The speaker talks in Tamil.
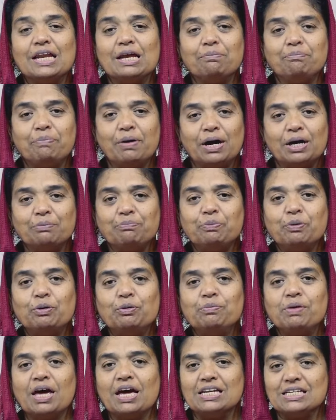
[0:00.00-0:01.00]
தினம்
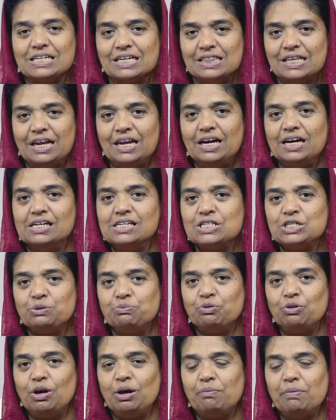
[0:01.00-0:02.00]
பார்ப்போம் என்ற இந்த நிகழ்ச்சி
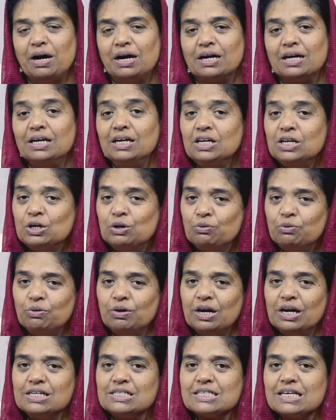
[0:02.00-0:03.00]
மூலமாக
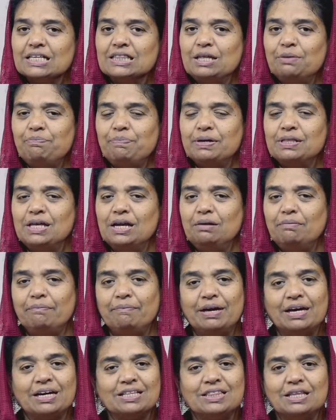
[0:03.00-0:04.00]
உங்களை சந்திப்பதில்
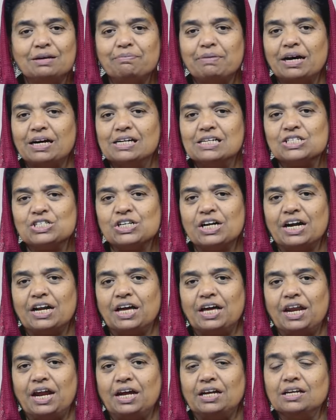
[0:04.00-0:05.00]
மிகுந்த மகிழ்ச்சி
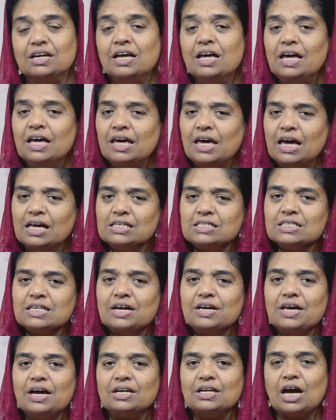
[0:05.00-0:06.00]
அடைகிறேன்
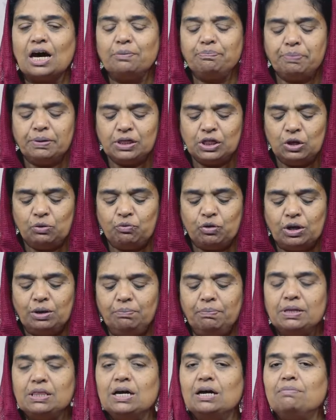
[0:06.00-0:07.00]
ஏசாயா நாற்பத்தி
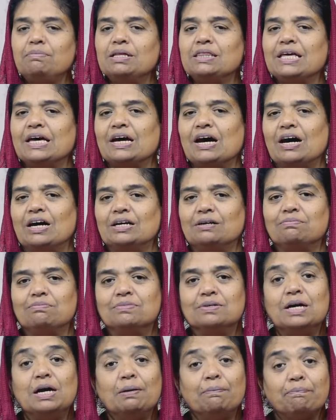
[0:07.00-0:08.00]
ஒன்பதாம் அதிகாரம்
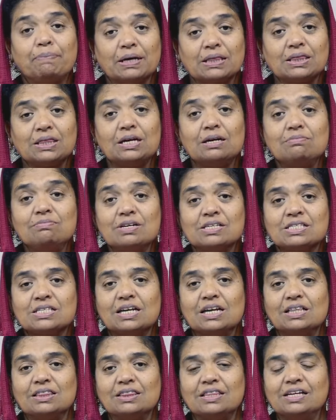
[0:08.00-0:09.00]
பத்தாம்
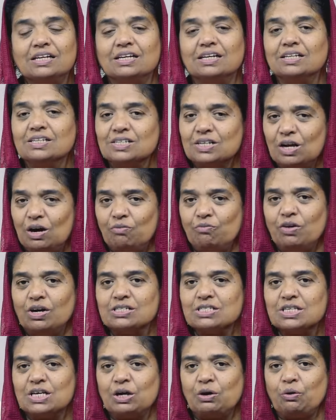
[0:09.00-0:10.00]
வசனத்தில் நாம்
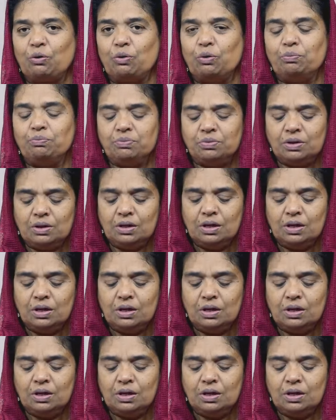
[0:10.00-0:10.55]
வாசிக்கிறோம்